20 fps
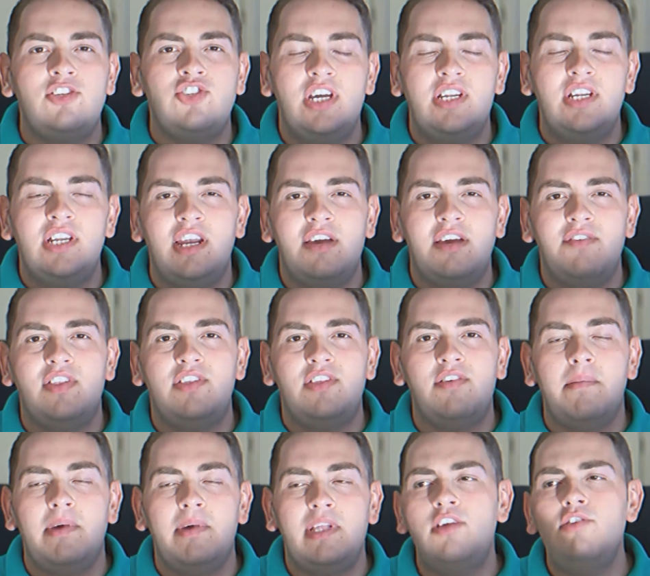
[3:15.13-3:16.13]
genere
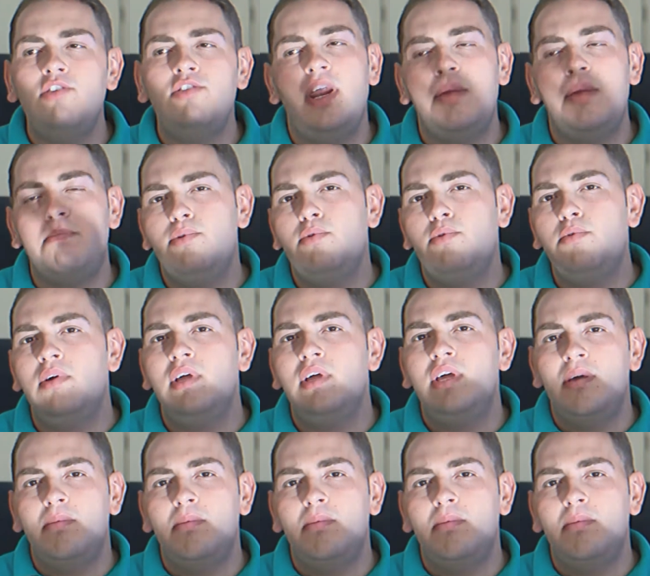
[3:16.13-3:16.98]
effettivamente, io direi più